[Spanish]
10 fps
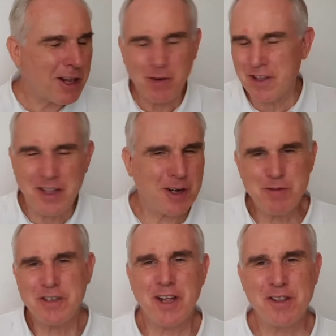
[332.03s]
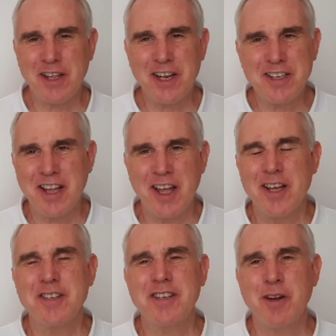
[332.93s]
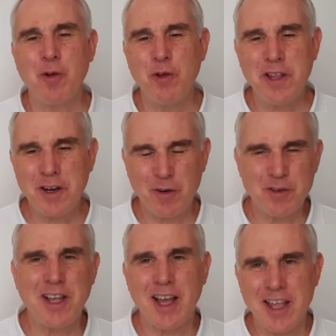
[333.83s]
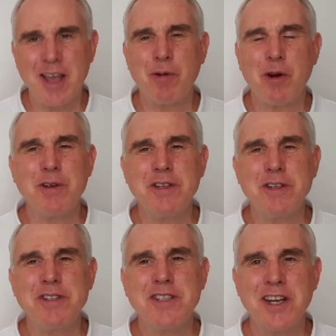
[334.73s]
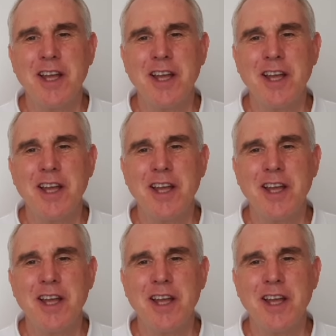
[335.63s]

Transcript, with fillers: lo que tenemos que hacer es sacudirnos y, aprovechar